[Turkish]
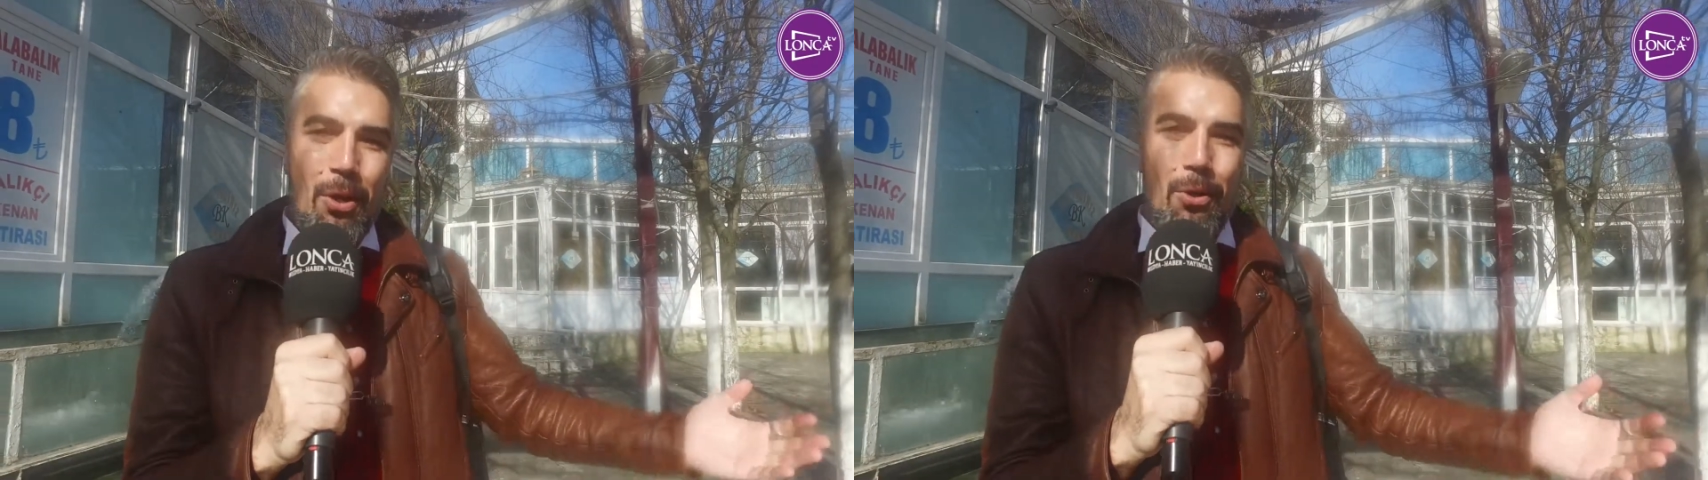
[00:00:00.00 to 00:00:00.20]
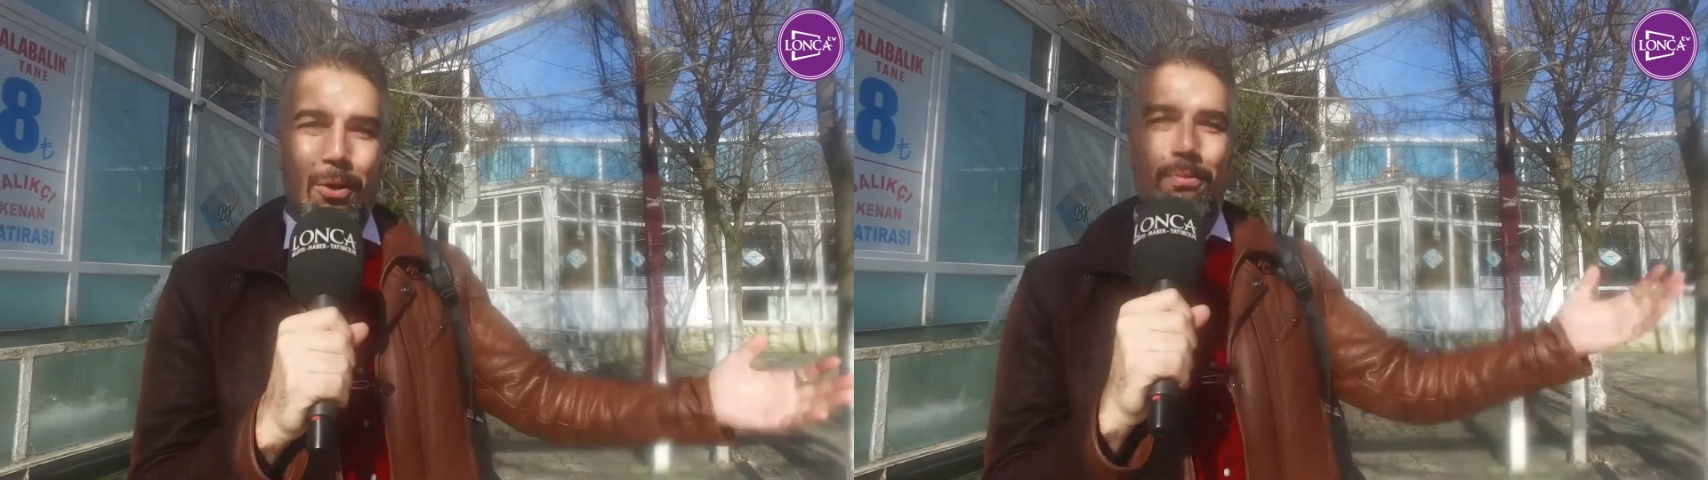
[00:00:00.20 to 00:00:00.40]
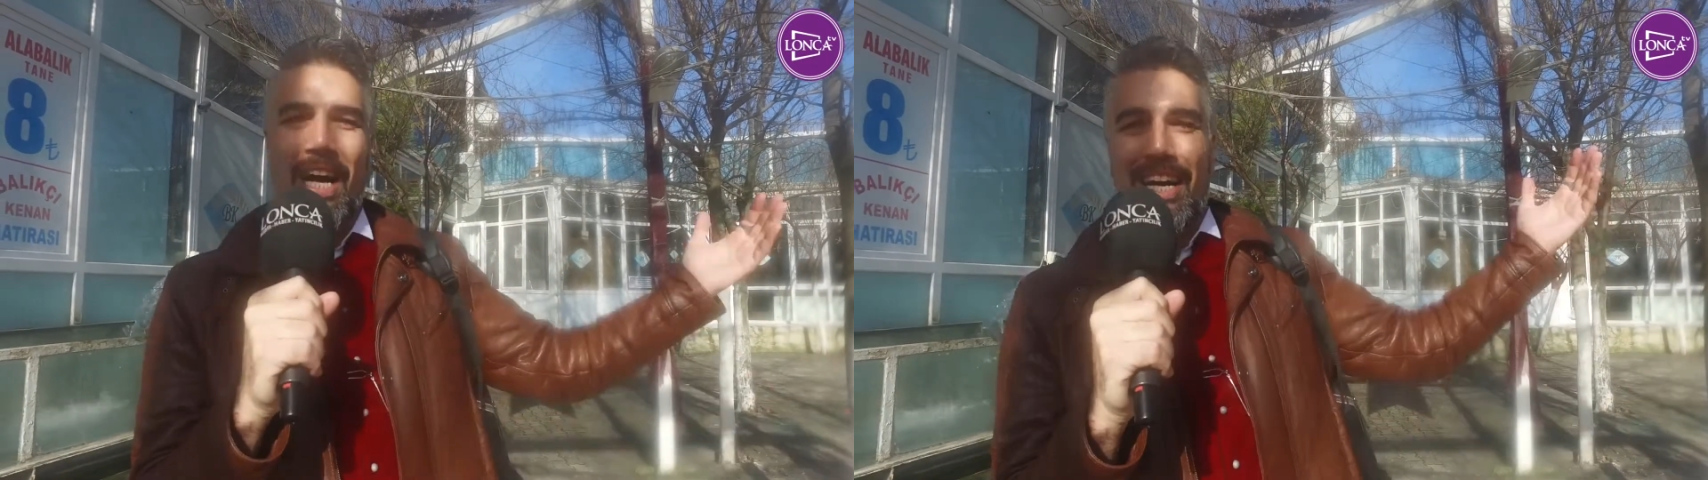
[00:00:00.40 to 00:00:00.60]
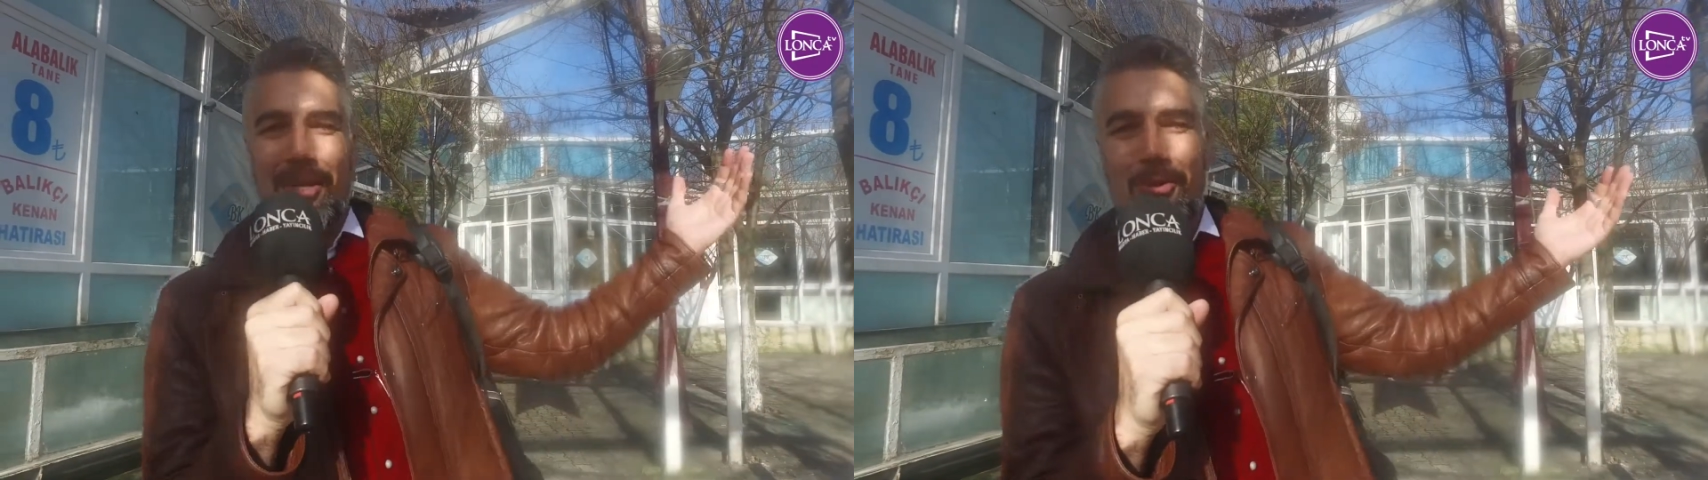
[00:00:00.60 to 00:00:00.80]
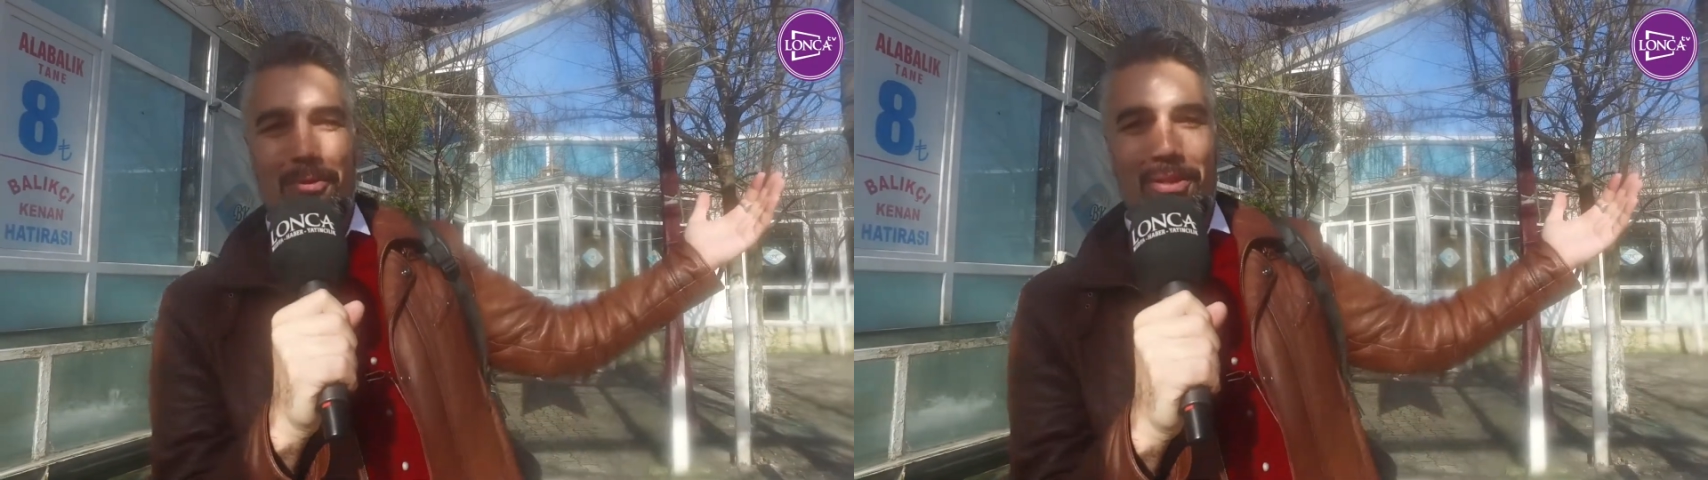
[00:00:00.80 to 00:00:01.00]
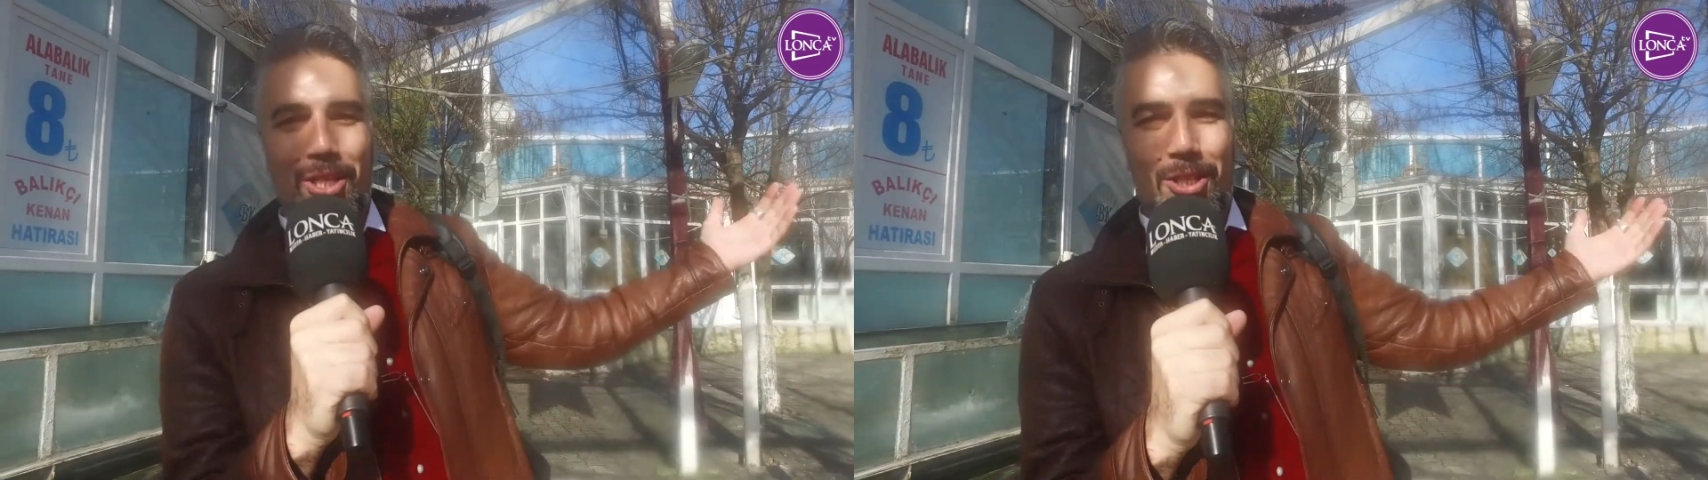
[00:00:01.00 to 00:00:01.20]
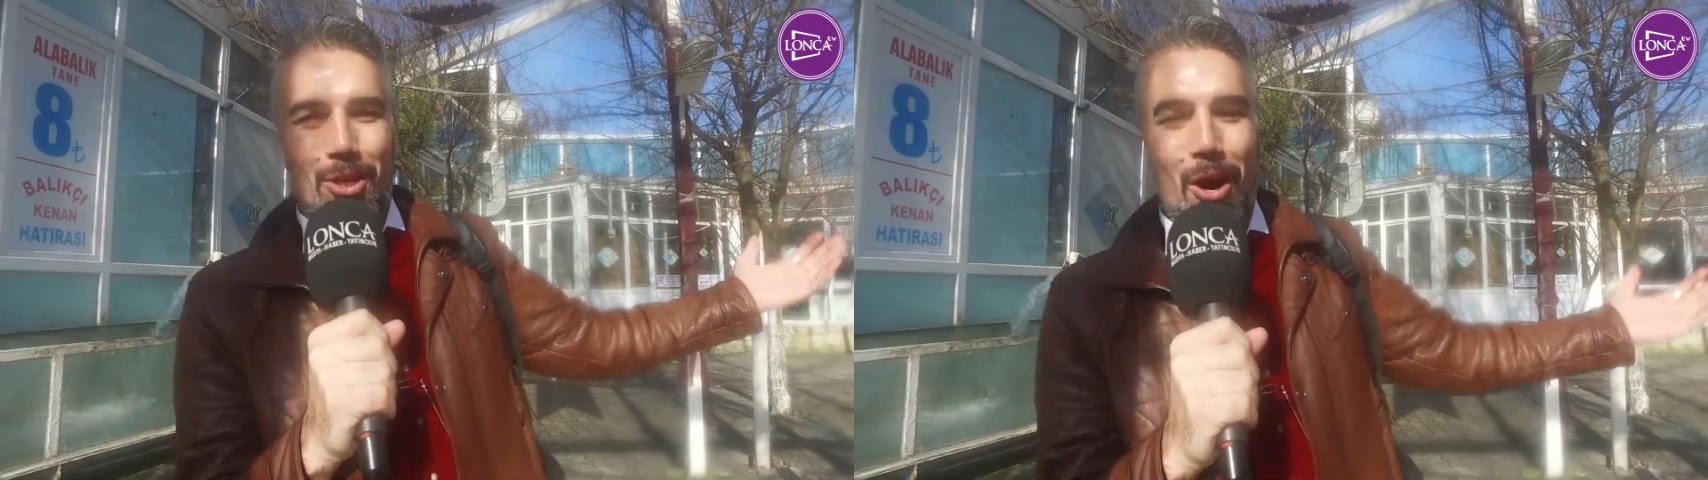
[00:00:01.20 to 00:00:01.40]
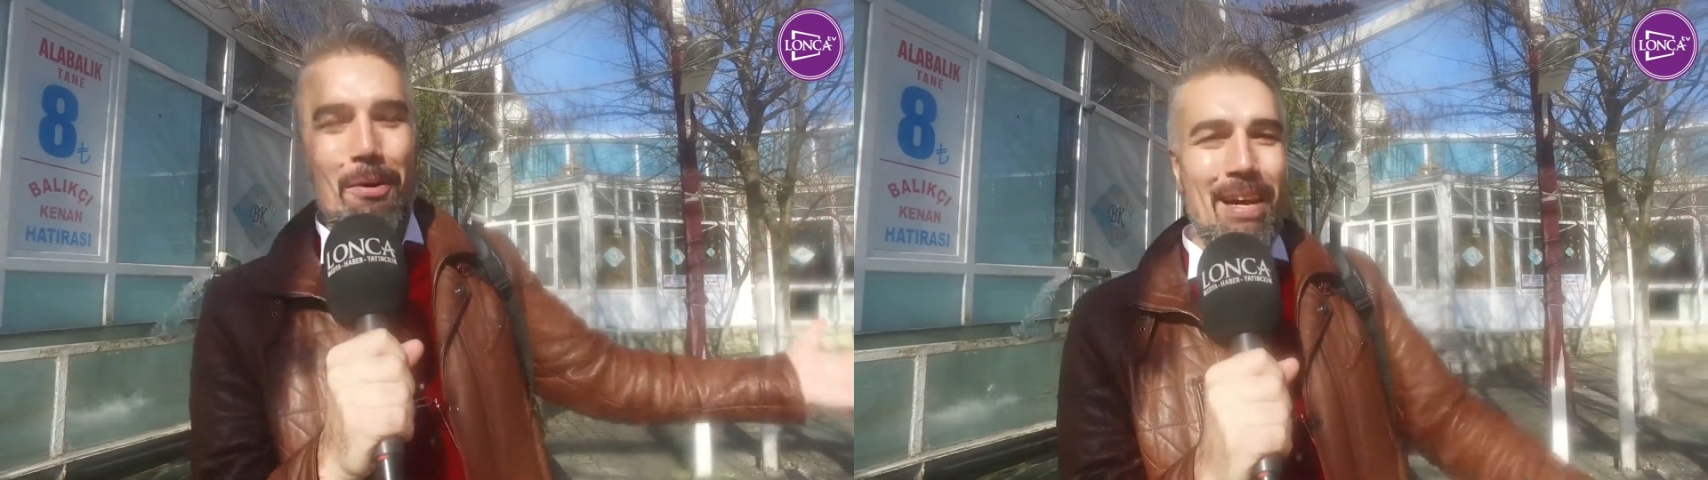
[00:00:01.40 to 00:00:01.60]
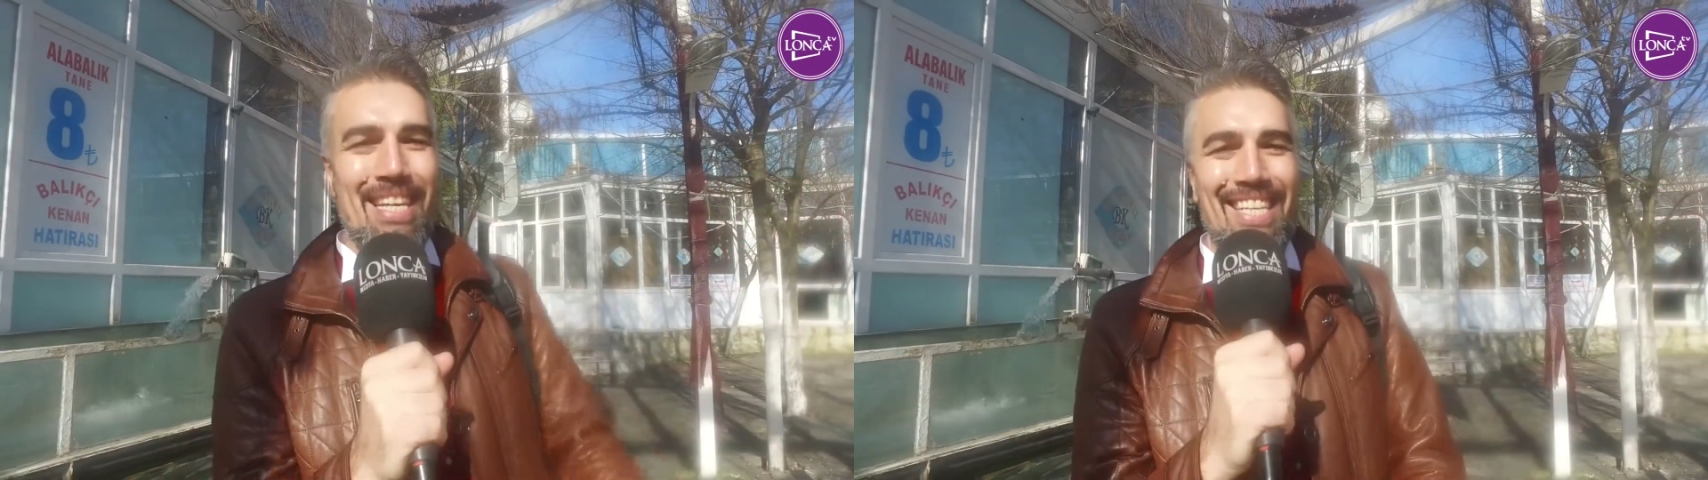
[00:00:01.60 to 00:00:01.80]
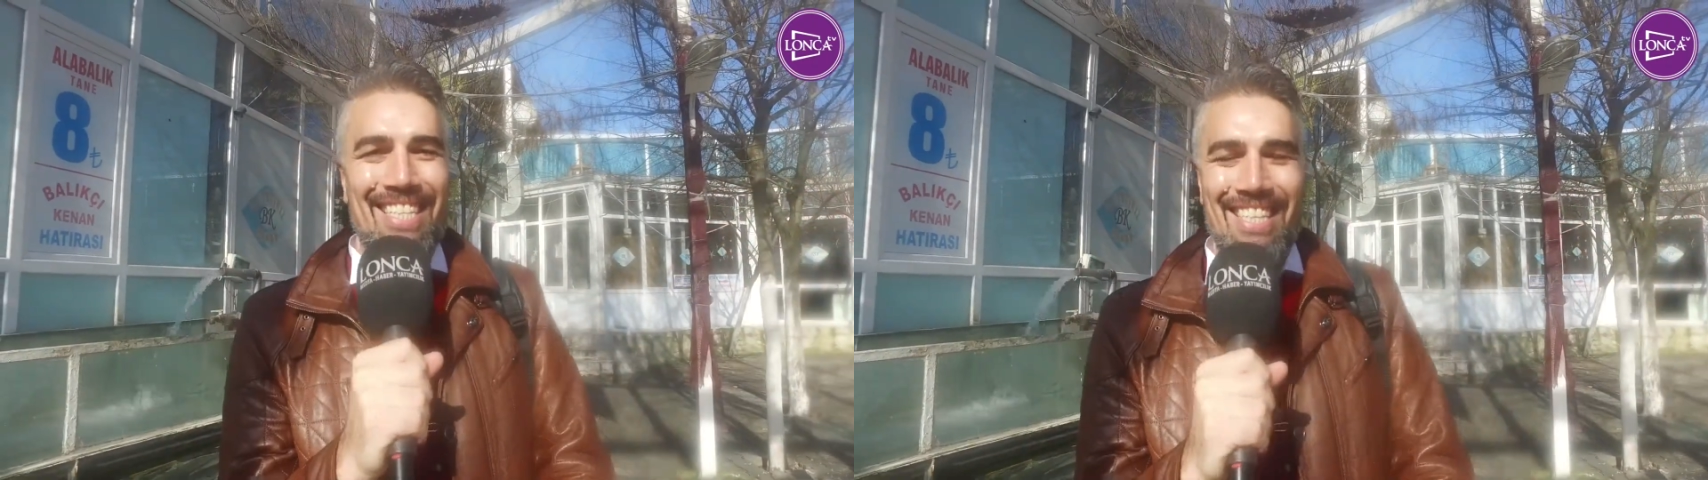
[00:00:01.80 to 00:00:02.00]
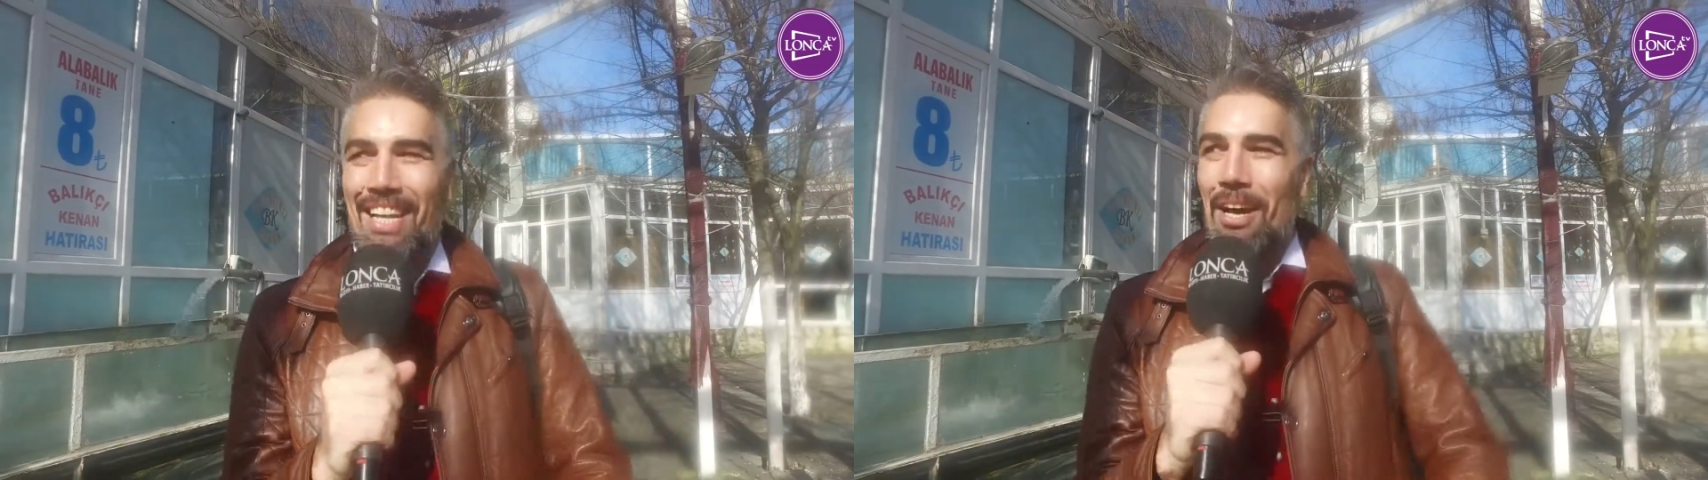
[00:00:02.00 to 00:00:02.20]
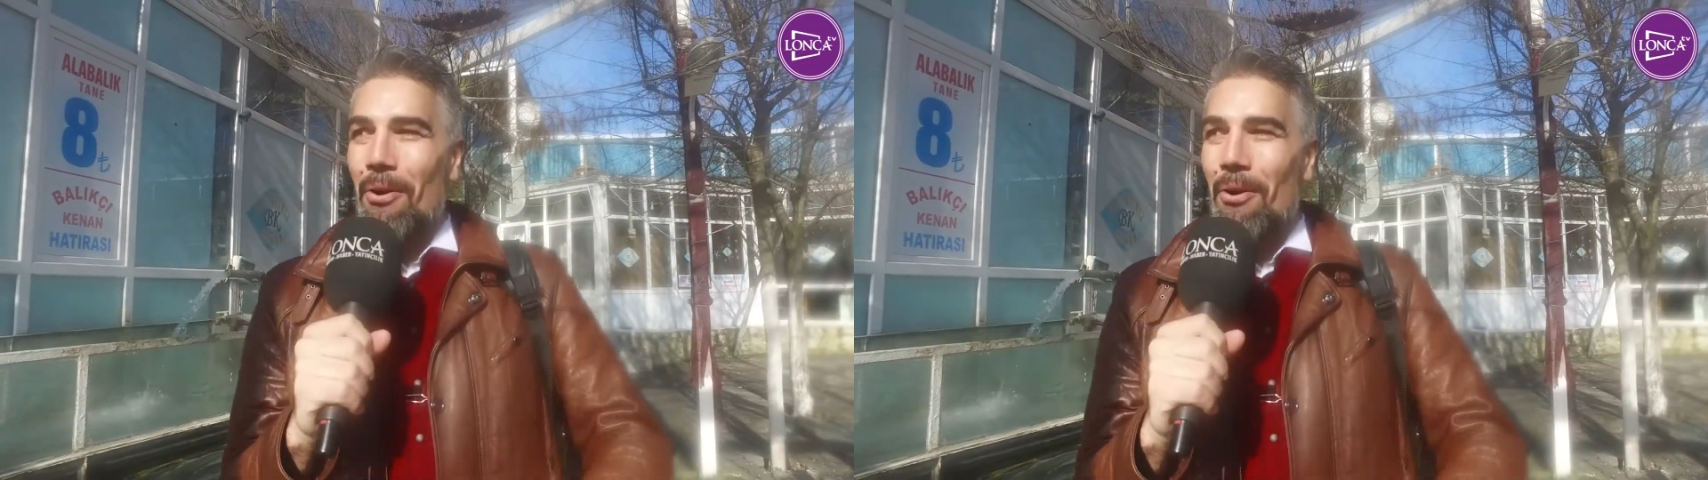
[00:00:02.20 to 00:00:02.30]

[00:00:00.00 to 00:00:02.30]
hükümdarlık kurmuş ki sormayın gitsin.